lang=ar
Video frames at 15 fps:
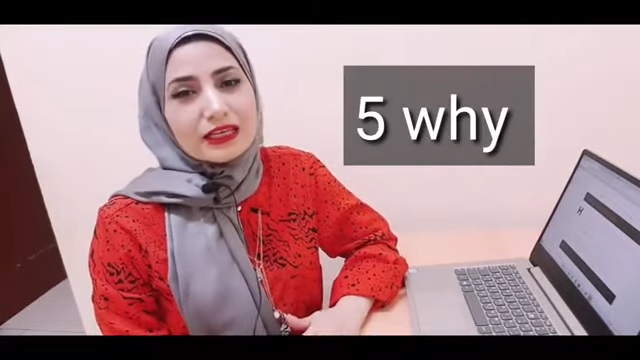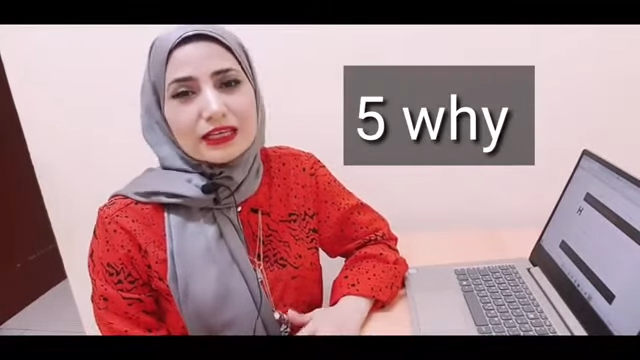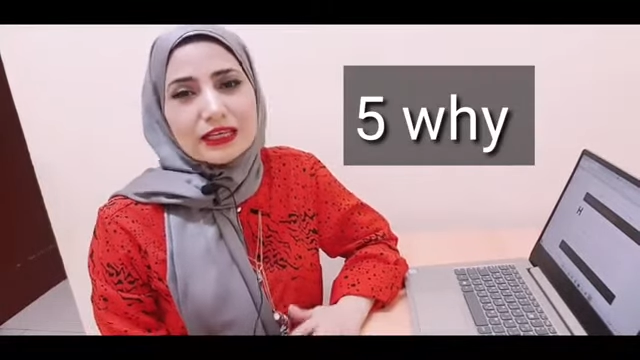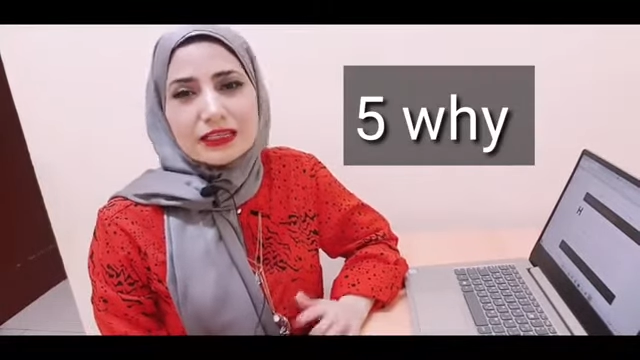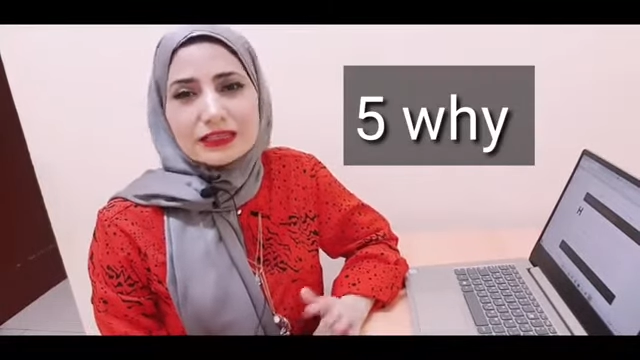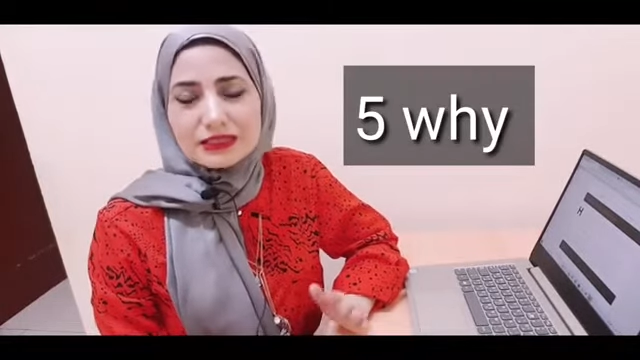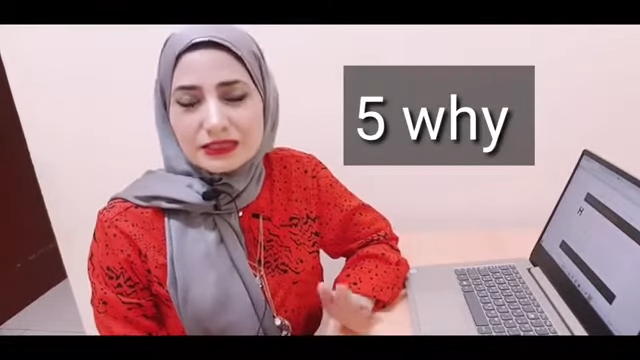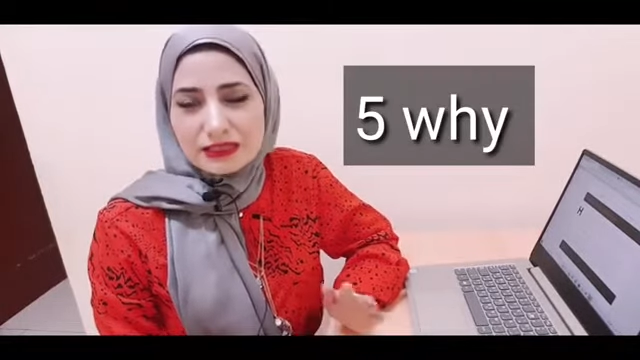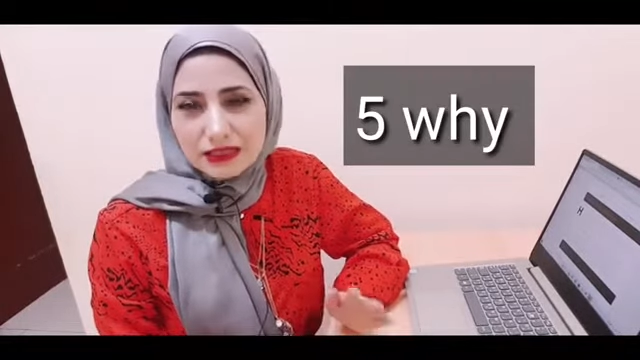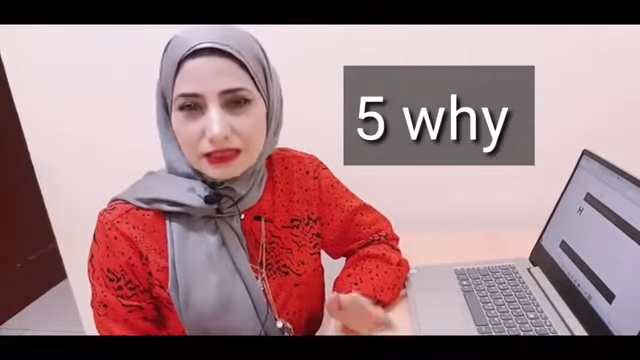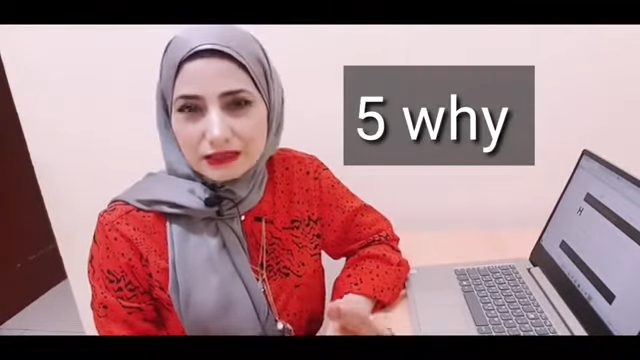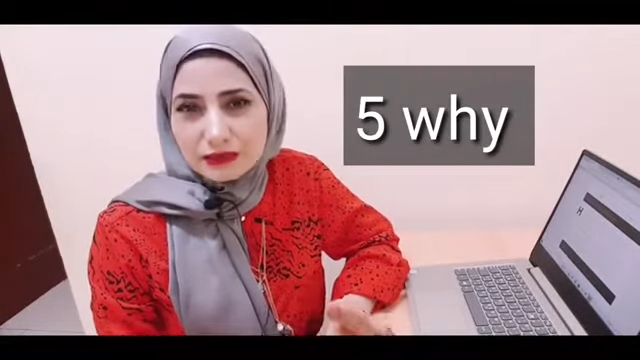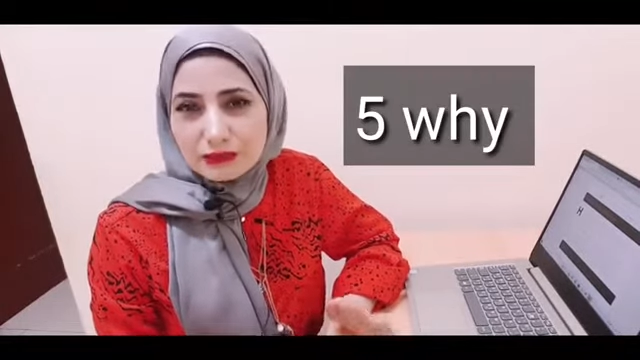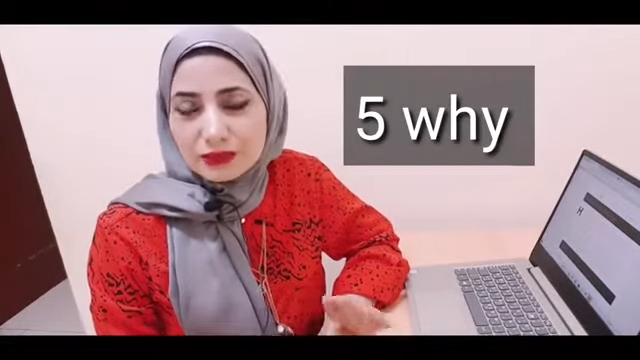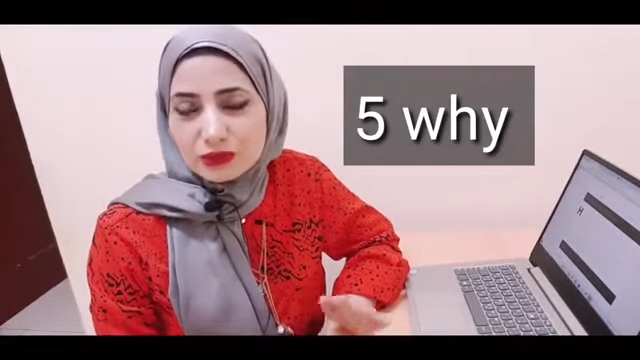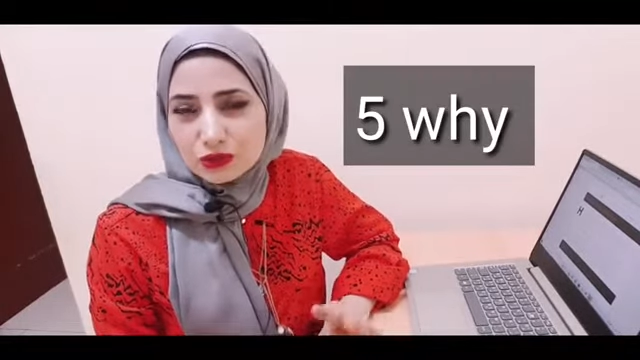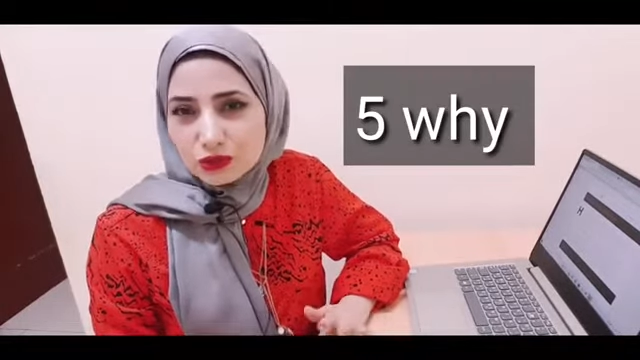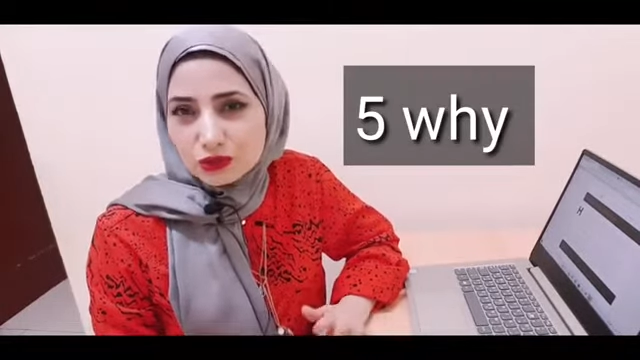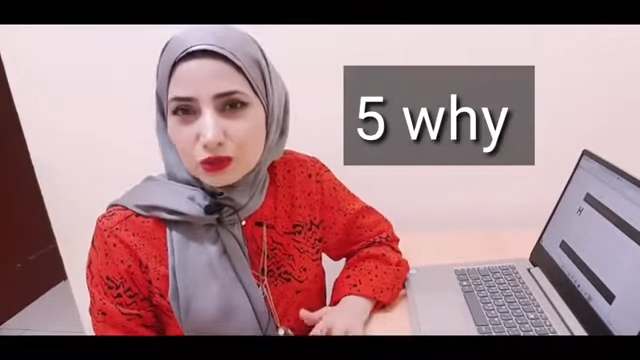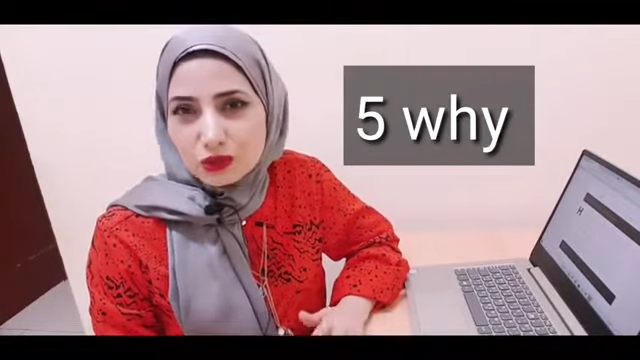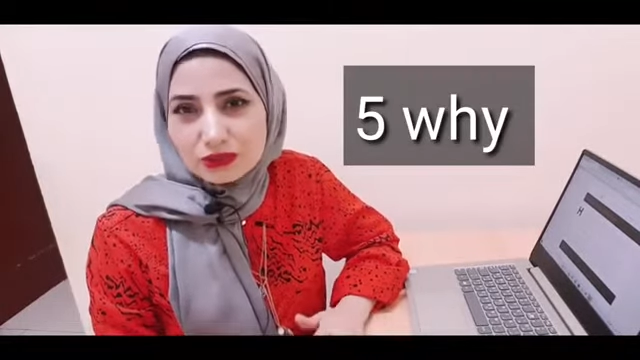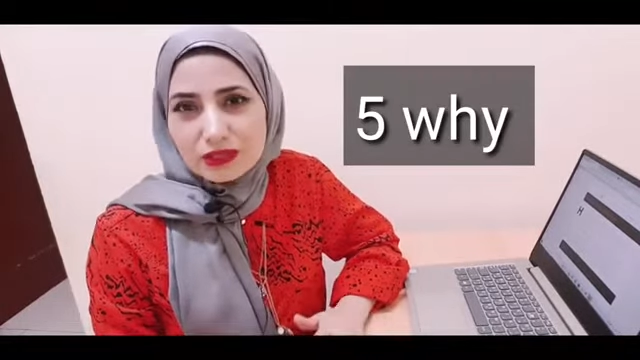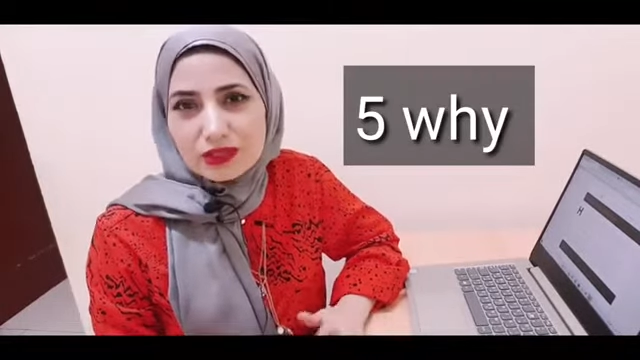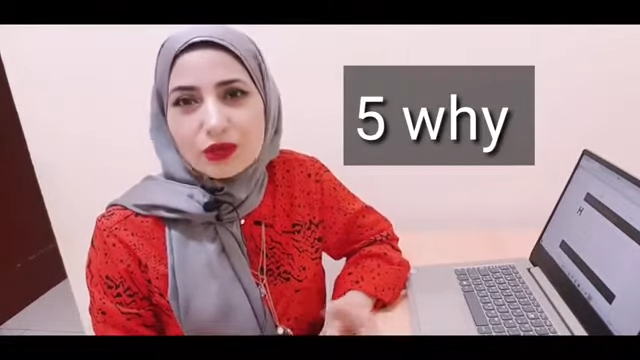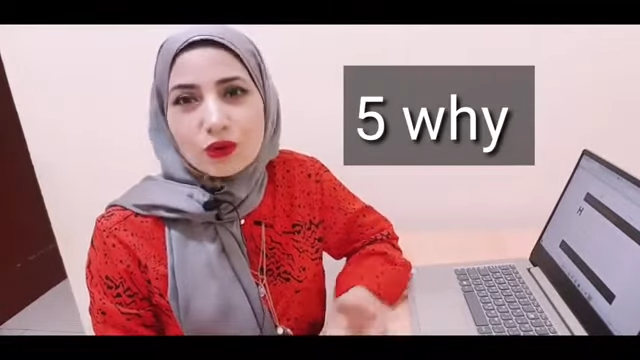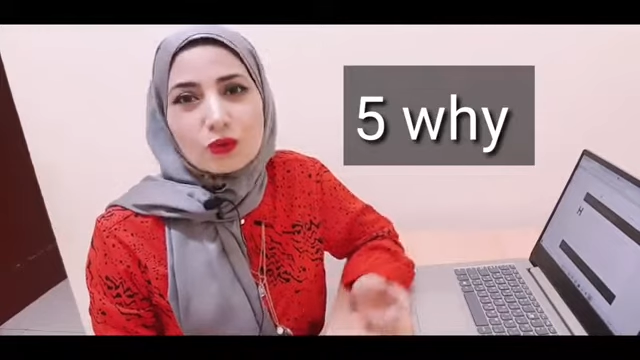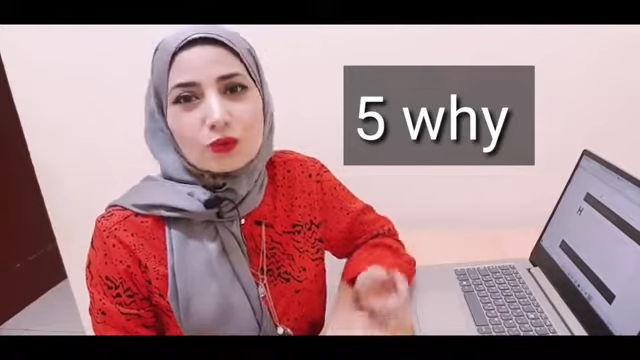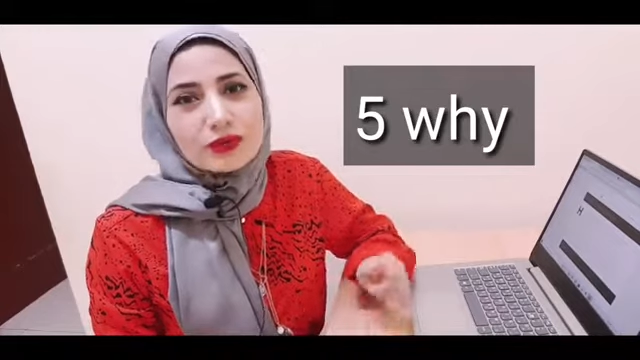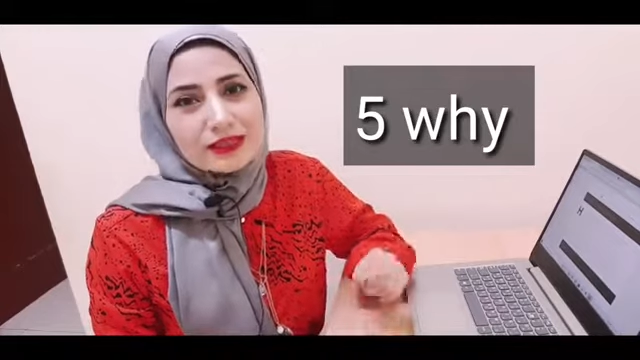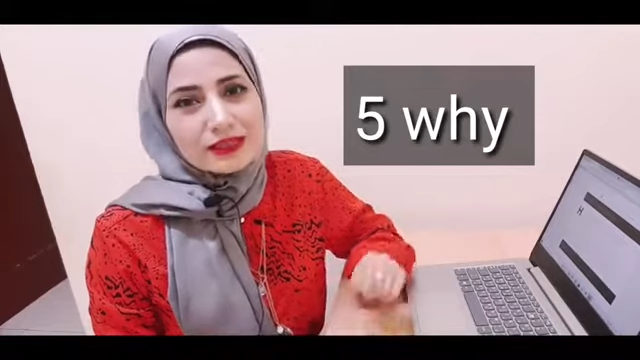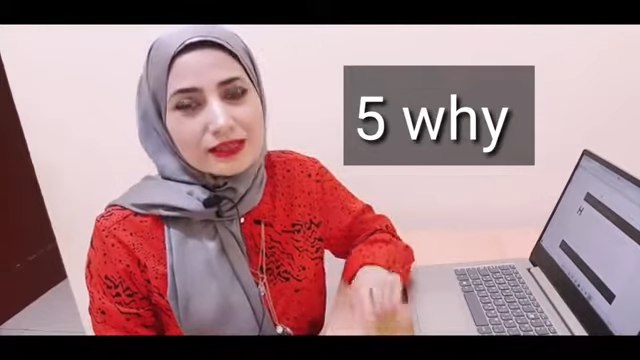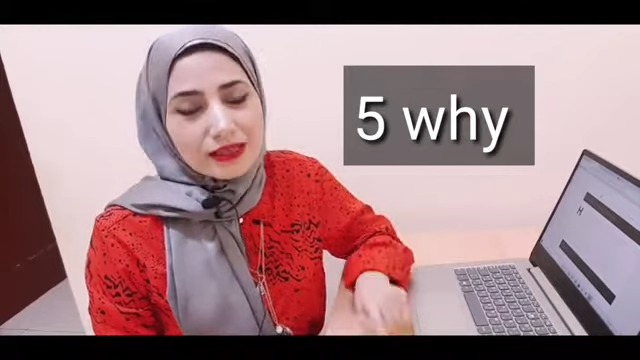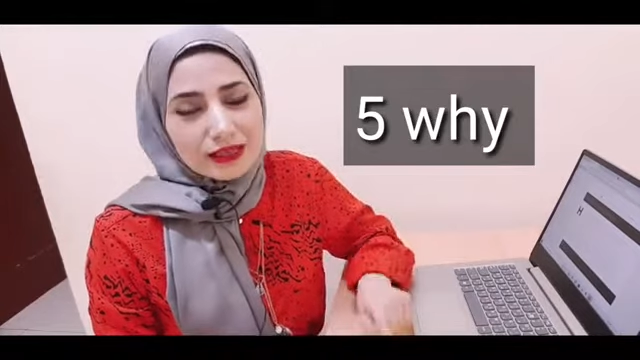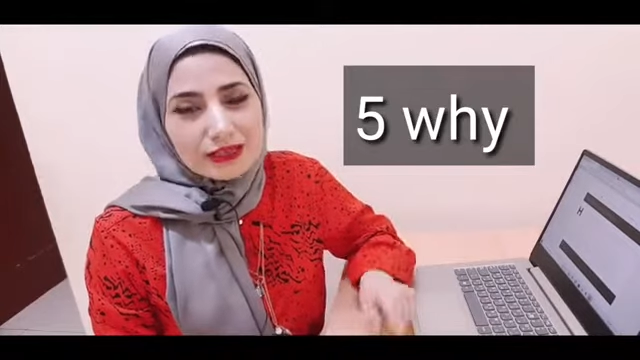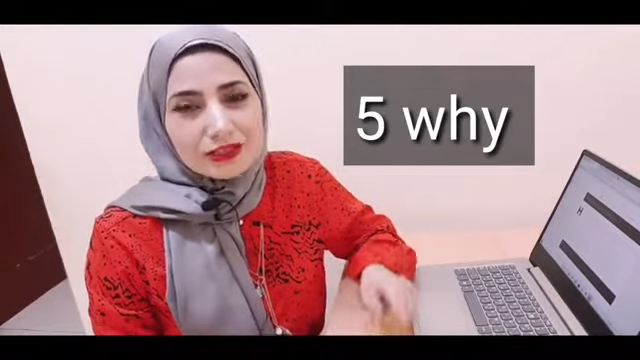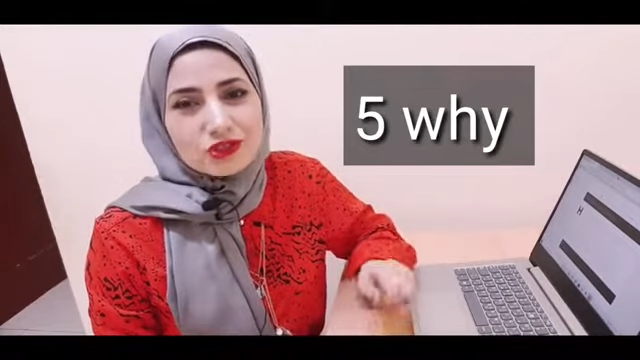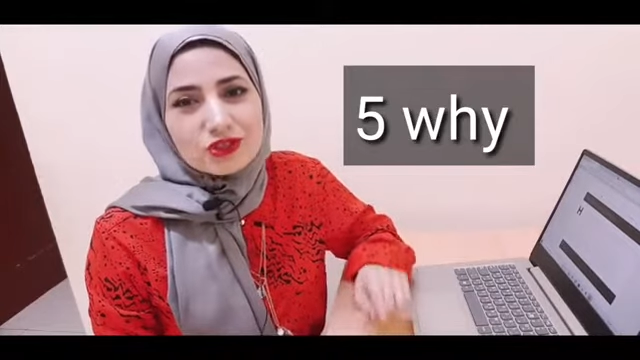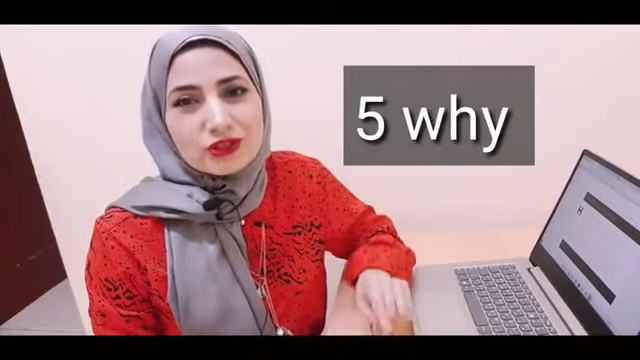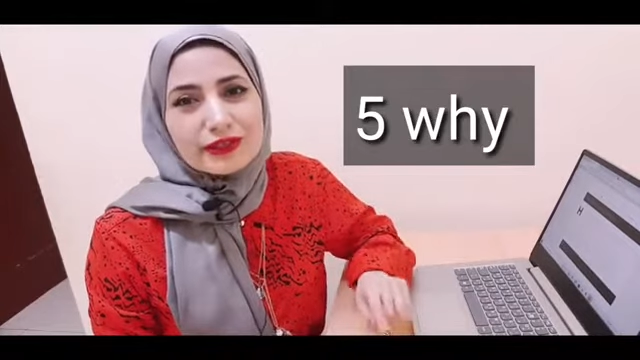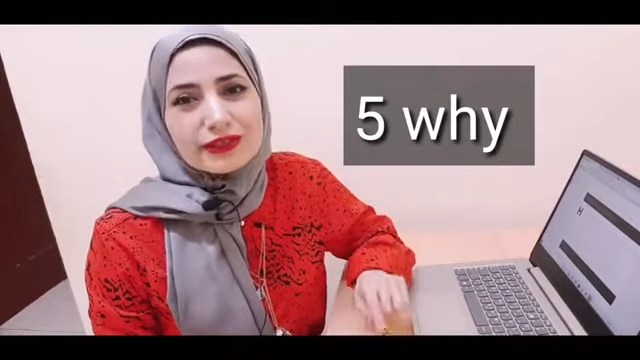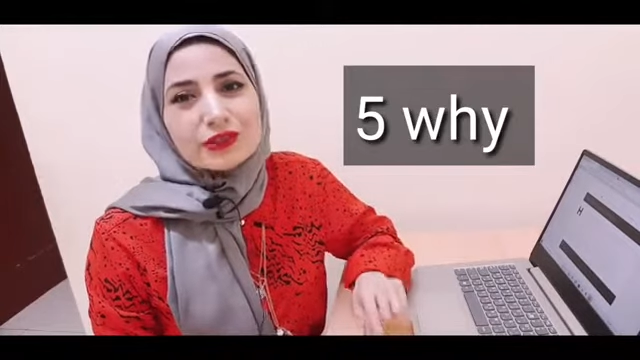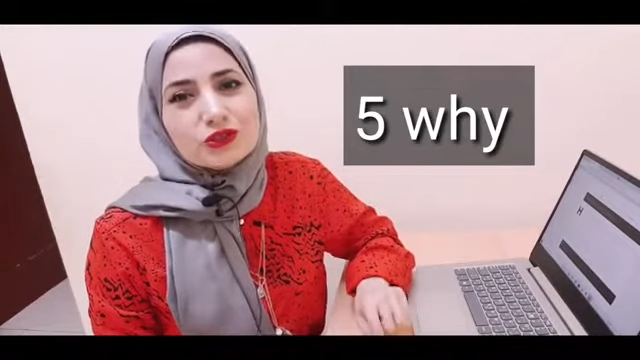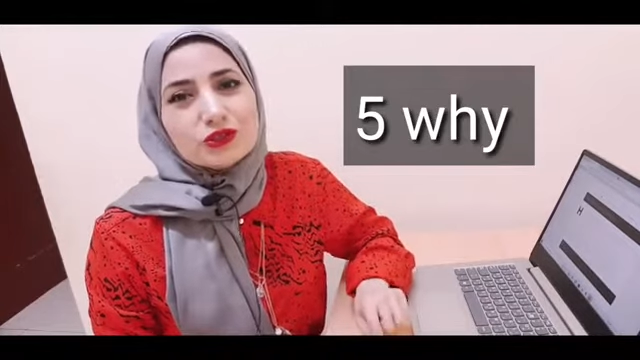اللي تستخدمها تويوتا وما زالت شركة